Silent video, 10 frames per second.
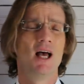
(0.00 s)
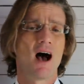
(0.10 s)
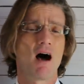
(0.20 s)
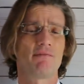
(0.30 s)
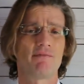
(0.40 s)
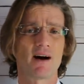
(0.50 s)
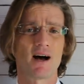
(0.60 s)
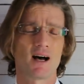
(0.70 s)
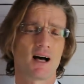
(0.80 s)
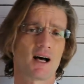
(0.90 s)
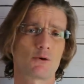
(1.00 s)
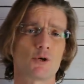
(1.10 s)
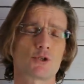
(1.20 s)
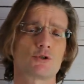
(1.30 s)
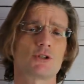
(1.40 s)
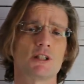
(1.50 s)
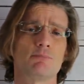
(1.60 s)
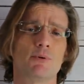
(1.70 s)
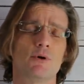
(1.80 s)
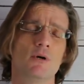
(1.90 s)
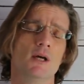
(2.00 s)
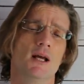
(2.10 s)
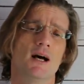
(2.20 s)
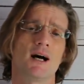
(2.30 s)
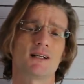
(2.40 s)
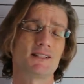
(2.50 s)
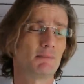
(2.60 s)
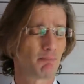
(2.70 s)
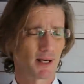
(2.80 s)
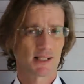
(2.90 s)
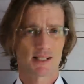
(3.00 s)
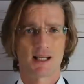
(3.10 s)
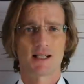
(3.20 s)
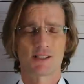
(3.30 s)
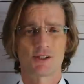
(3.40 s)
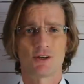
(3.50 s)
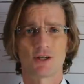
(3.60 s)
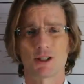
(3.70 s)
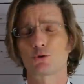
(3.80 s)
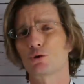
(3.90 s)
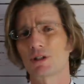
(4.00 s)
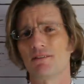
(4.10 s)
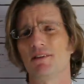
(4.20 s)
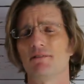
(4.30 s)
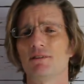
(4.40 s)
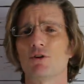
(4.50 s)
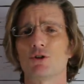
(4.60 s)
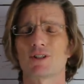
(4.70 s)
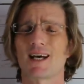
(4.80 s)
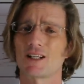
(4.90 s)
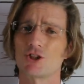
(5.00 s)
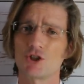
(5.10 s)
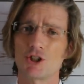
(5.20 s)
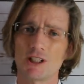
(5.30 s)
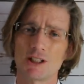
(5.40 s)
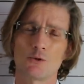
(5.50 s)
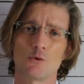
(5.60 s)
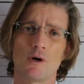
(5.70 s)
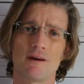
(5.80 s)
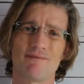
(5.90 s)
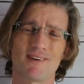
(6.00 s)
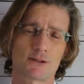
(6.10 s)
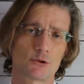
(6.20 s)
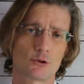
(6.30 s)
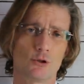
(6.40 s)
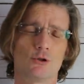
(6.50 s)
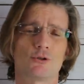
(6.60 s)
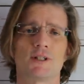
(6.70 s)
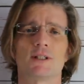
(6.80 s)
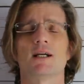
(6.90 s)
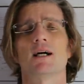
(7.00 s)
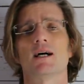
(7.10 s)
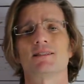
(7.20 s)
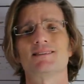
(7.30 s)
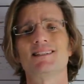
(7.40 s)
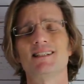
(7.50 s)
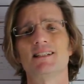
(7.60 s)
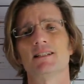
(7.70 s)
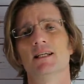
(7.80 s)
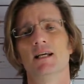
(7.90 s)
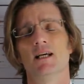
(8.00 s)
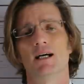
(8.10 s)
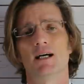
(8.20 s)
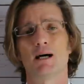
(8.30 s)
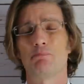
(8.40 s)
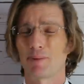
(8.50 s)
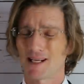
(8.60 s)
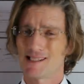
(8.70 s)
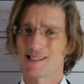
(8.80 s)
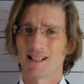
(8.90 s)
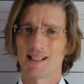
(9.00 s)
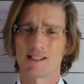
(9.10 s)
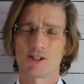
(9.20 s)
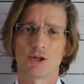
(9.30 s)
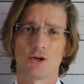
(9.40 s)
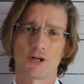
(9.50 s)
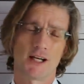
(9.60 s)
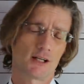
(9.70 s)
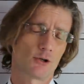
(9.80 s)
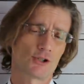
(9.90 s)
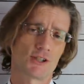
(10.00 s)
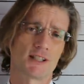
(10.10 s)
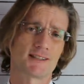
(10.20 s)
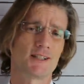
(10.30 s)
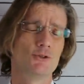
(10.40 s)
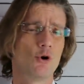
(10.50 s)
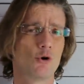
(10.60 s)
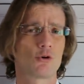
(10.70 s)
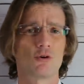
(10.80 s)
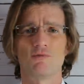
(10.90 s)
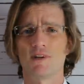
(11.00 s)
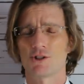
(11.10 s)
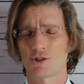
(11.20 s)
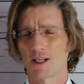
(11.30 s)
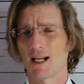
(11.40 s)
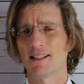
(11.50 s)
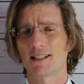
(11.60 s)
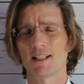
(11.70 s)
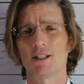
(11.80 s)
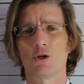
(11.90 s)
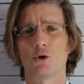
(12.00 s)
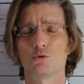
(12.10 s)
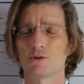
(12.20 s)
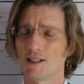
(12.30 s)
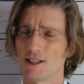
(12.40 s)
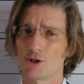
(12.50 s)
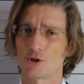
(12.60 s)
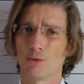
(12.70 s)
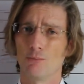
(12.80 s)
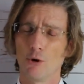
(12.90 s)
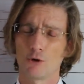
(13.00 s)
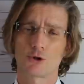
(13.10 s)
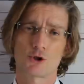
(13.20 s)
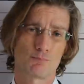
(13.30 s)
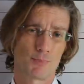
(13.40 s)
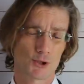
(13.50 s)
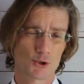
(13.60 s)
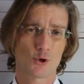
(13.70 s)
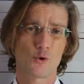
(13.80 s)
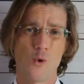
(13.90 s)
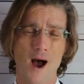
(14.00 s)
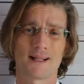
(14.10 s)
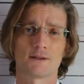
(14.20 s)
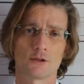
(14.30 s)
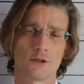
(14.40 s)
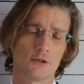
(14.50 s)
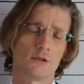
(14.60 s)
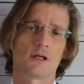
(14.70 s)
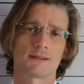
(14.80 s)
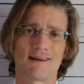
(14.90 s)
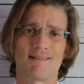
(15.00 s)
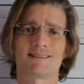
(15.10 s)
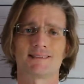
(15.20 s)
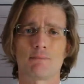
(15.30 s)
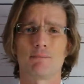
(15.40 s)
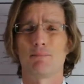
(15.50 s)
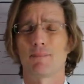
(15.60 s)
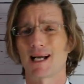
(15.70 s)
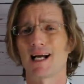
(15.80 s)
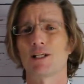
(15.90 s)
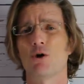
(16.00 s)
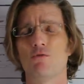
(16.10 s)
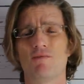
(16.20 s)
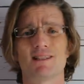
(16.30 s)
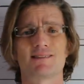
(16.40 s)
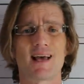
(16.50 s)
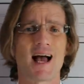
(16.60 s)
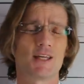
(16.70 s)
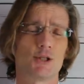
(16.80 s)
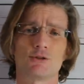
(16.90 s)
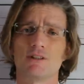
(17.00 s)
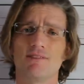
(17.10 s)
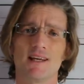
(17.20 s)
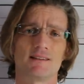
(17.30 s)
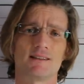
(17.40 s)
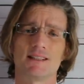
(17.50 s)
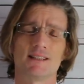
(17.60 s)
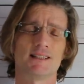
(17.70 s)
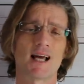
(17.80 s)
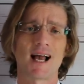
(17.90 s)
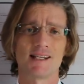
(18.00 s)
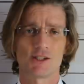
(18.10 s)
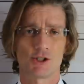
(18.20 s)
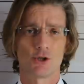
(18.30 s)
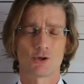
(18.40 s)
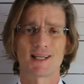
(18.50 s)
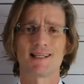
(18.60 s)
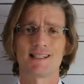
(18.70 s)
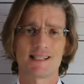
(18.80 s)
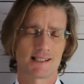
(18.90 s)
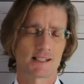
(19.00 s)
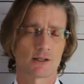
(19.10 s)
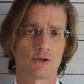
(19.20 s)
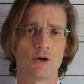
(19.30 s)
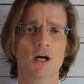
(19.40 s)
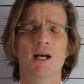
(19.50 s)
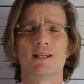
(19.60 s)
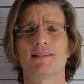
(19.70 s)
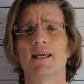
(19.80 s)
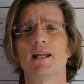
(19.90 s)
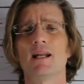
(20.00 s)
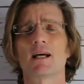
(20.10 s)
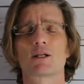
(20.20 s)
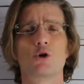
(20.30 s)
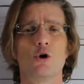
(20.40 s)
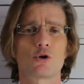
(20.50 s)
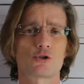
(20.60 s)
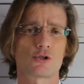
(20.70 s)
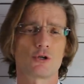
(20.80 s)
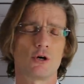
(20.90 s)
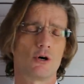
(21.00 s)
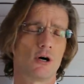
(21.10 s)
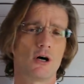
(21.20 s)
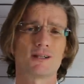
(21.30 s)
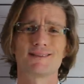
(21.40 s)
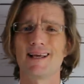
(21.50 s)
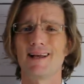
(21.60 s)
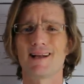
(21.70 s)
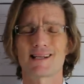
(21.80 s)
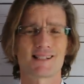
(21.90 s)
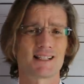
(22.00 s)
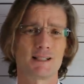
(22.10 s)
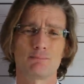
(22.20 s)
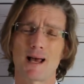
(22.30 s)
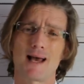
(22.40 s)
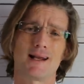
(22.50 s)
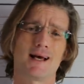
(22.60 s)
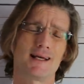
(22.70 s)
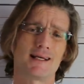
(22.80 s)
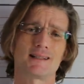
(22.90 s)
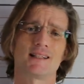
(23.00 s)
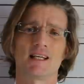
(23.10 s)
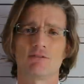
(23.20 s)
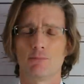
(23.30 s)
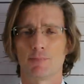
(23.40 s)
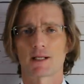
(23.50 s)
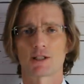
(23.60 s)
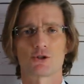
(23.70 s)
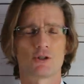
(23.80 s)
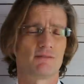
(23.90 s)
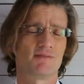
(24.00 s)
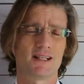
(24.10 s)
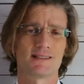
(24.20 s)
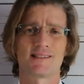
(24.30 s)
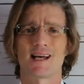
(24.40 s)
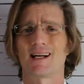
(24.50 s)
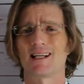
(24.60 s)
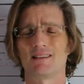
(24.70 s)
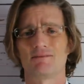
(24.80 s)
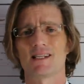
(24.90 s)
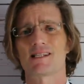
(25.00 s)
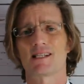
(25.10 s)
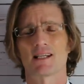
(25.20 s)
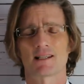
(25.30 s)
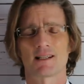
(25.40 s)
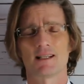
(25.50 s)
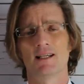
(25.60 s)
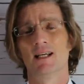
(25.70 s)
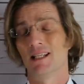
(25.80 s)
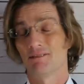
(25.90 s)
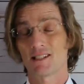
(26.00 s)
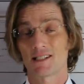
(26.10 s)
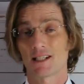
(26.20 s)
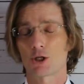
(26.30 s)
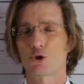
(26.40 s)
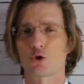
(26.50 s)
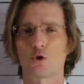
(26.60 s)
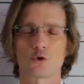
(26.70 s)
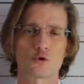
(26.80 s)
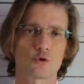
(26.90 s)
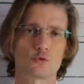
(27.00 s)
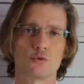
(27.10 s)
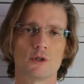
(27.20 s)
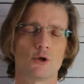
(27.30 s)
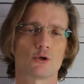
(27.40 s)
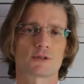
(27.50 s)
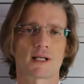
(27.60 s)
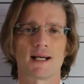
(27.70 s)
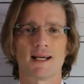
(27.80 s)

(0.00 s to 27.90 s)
eh, fa eh, questo tipo eh, di preselezione. Tuttavia vi voglio dare 5 fattori fattori eh, di eh, preselezione cosiddette non convenzionali che io utilizzo molto spesso quando davanti a me magari ho un ventaglio di 20 ICO che iniziano nel corso eh, della settimana e devo per ragioni finanziarie investirne investire solo su due o tre